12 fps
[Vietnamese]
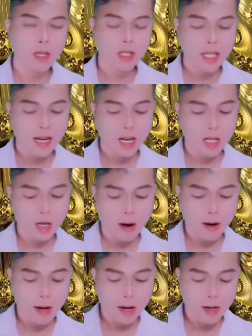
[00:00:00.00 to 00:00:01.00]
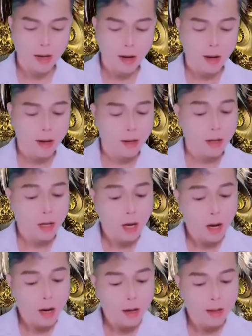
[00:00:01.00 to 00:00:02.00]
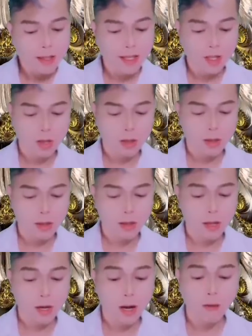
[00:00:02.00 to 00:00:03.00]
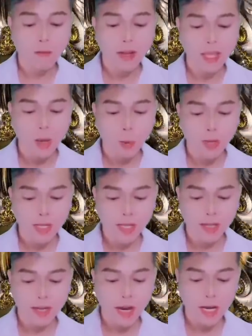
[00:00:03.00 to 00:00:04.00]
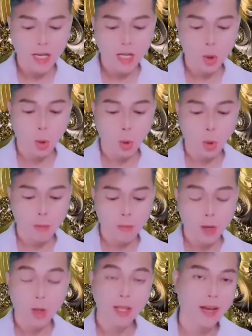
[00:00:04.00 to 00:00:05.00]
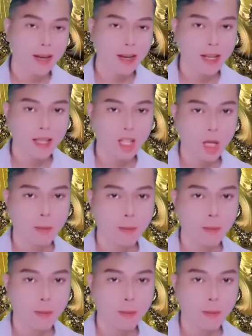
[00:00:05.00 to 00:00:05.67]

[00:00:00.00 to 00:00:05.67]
Thấy thân thể cậu khẽ rung lên, Ân Lang Qua mỉm cười, giọng nói ôn nhuận đến không thể ngờ: